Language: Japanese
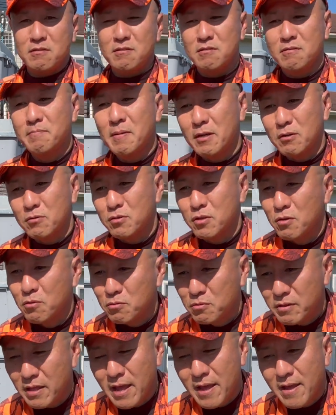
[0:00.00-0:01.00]
埋まるというこ
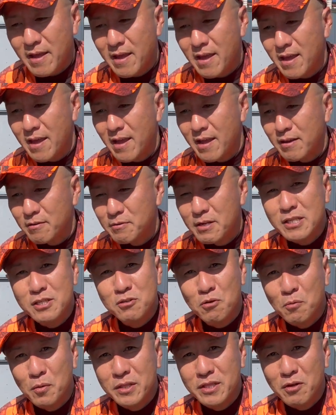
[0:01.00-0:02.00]
とで、嬉し
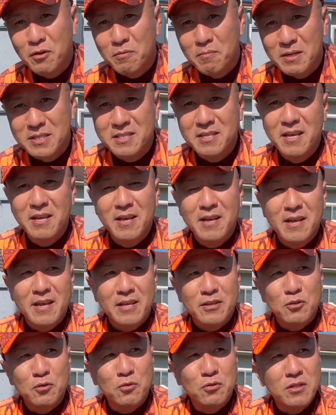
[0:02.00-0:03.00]
く思っております。
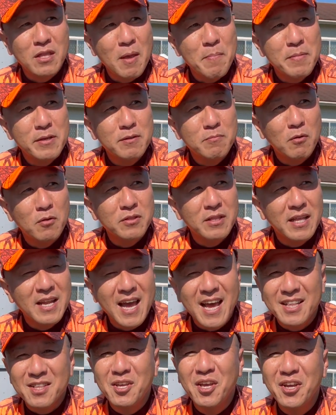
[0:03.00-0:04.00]
言ってみるもんだ
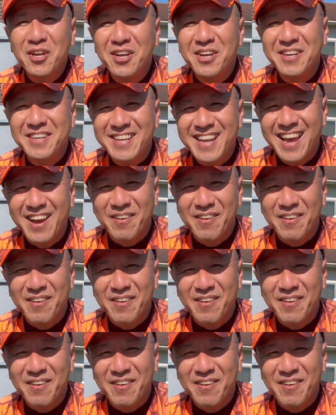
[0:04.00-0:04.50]
なというふうに、ね、